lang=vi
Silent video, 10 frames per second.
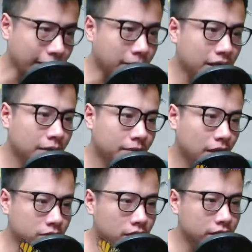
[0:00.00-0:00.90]
Ánh mắt
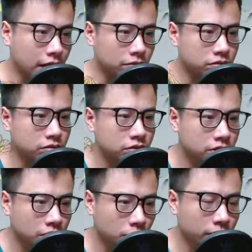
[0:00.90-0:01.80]
Lâm Động ngưng động,
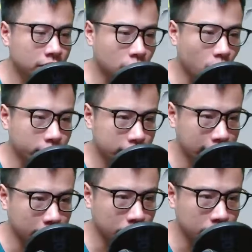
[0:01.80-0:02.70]
nguyên lực cuộn
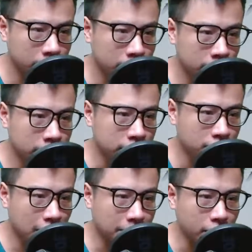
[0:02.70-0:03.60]
trào,
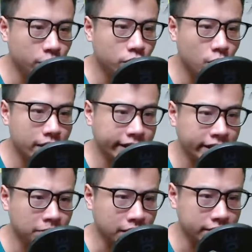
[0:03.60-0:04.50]
nhưng mà bị huyết quang
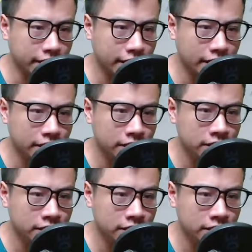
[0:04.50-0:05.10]
đánh bật ra.